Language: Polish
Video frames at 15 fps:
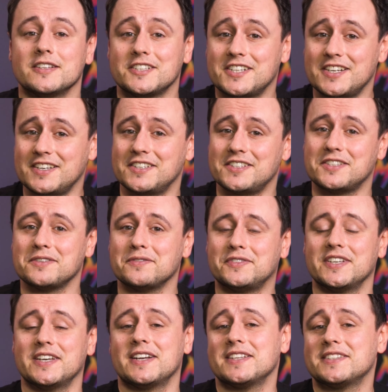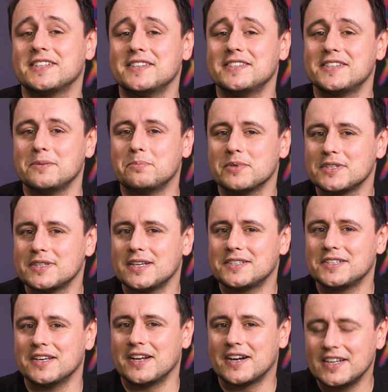Cześć! W tej recenzji
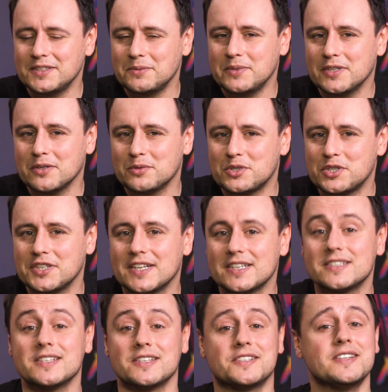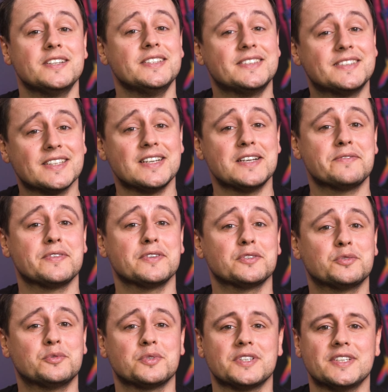poznacie Redmi Note 13, czyli telefon,
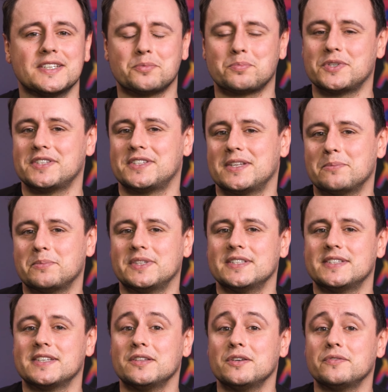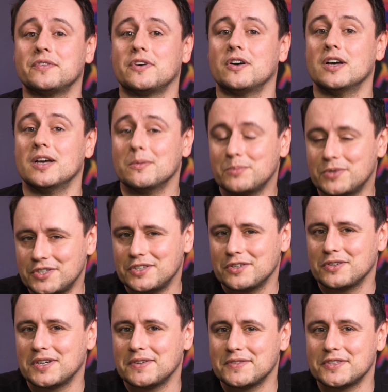który jest przystępny cenowo,
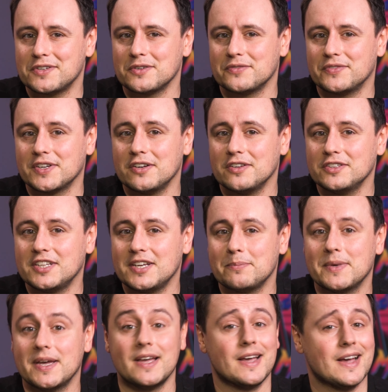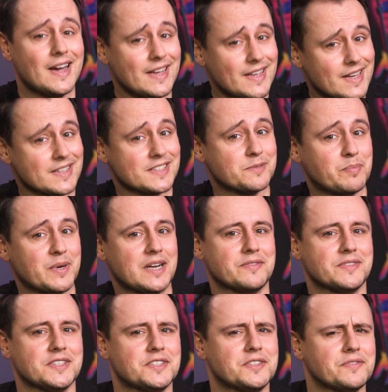przyciąga wzrok wyglądem, a jak
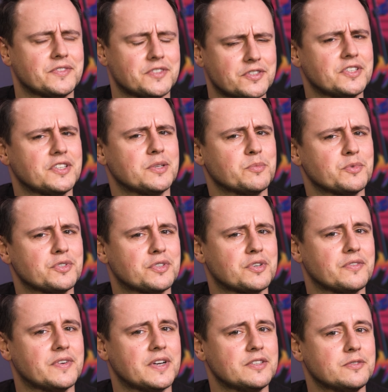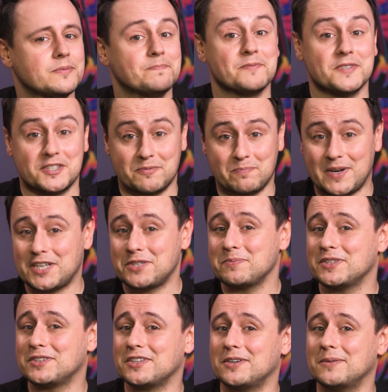sprawdza się w codziennym użytkowaniu?
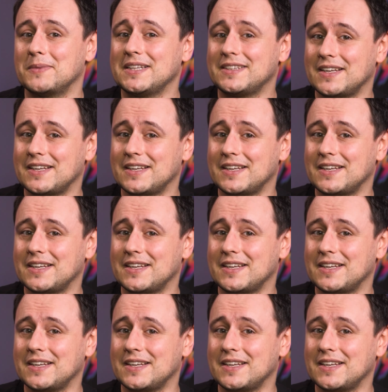Sprawdźmy to, a